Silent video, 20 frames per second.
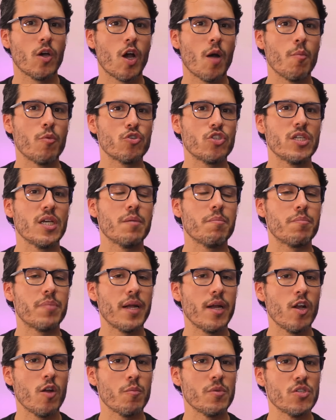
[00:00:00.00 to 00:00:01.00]
Como
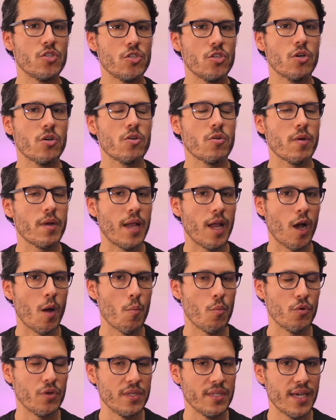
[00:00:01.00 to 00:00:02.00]
siempre lo menciono en la
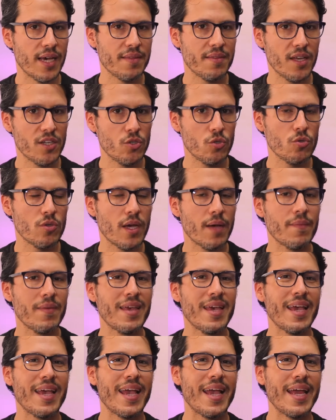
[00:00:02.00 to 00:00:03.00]
comunidad de ayuda,
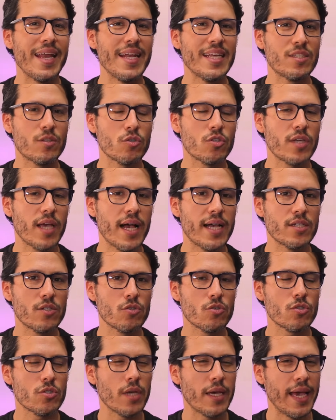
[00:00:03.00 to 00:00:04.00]
en estos
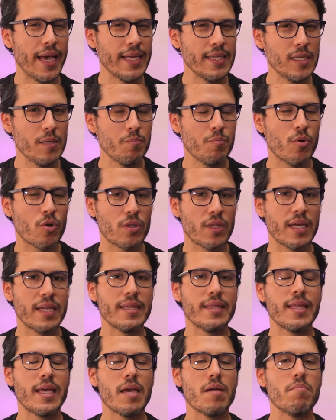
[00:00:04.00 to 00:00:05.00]
casos es
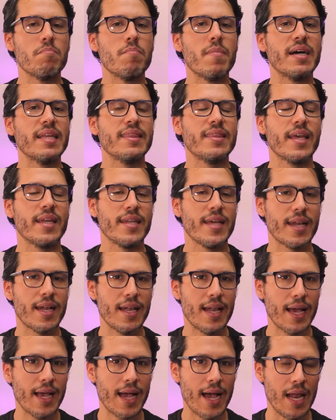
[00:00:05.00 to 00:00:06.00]
importante mantener
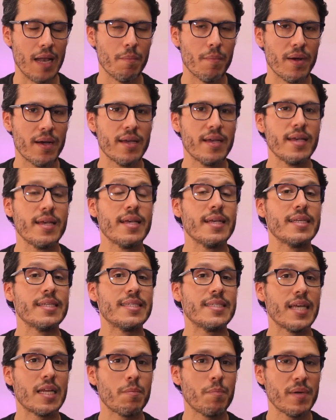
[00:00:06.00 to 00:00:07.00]
la calma
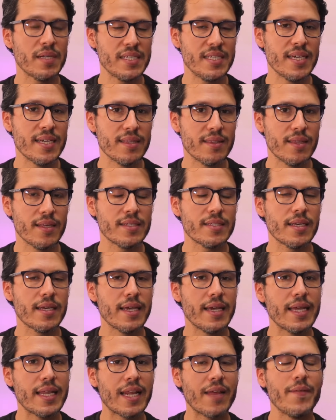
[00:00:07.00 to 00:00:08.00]
ser pacientes
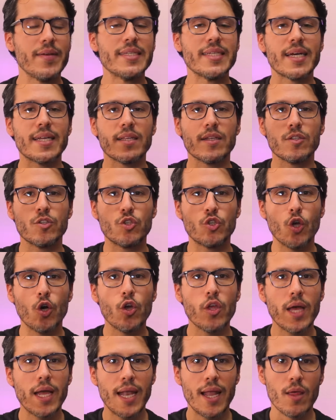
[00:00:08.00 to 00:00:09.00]
y revisar
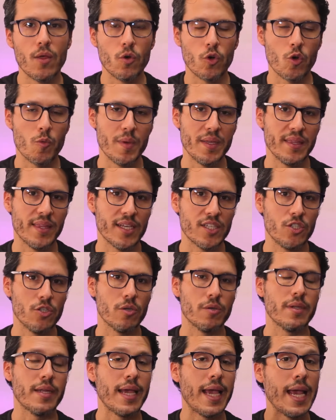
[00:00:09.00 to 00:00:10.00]
toda la
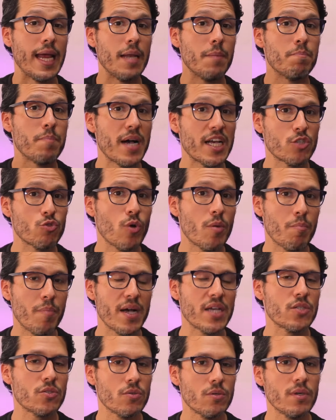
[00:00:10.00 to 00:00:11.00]
documentación, el paso a
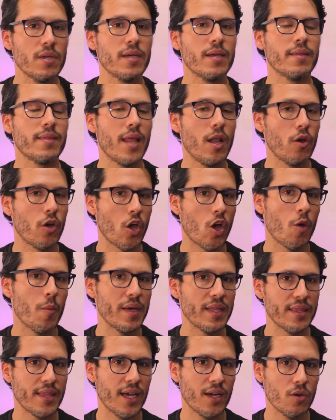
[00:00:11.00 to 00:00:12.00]
paso de lo que
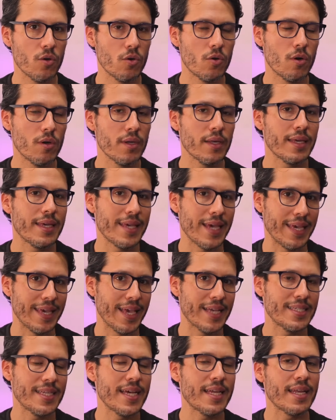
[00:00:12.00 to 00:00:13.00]
comenta Google que hay
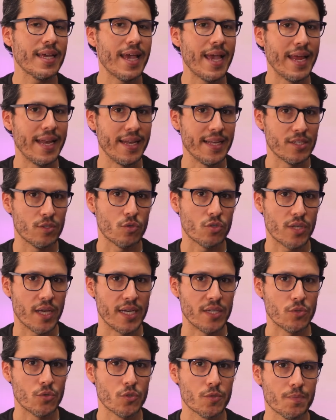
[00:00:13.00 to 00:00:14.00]
que hacer en estos
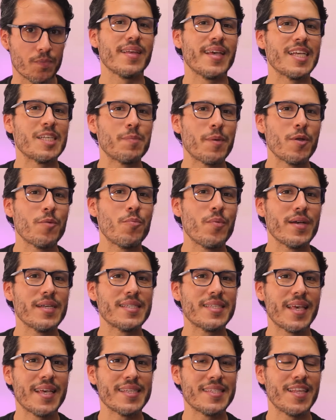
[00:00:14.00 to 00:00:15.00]
casos. Espero
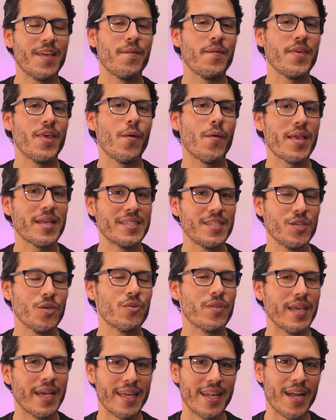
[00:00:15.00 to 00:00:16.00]
pues que este video haya
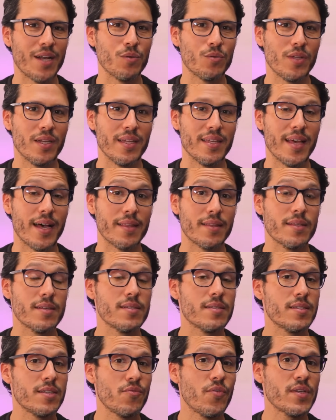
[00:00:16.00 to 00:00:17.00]
sido de gran utilidad.
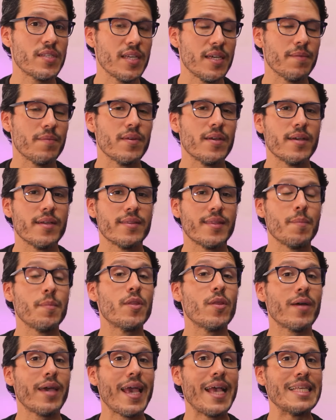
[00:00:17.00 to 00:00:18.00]
Si fue así, te
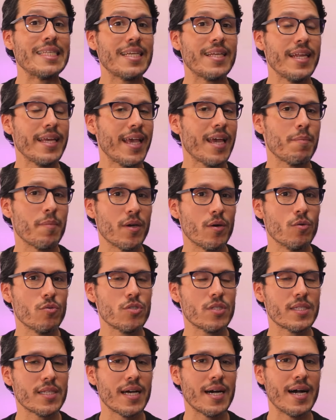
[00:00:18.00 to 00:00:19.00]
invito a que des clic en me
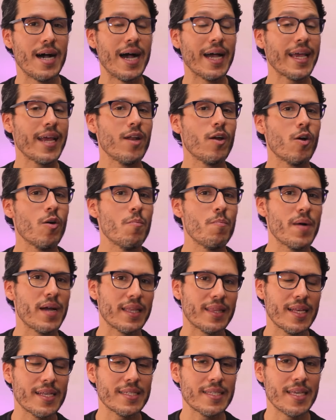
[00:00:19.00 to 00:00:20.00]
gusta, a que lo
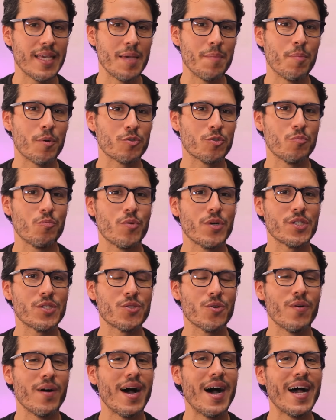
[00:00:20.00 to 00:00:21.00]
compartas y por
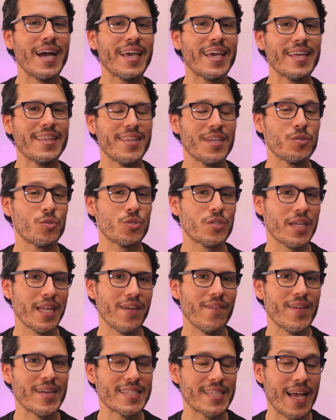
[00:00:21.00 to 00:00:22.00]
supuesto a que te
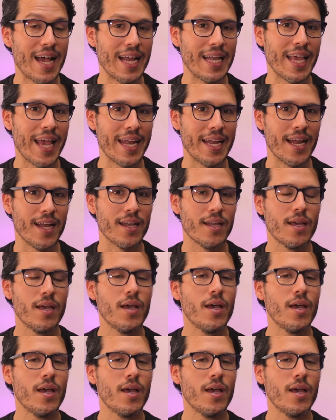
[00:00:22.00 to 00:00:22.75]
suscribas al canal.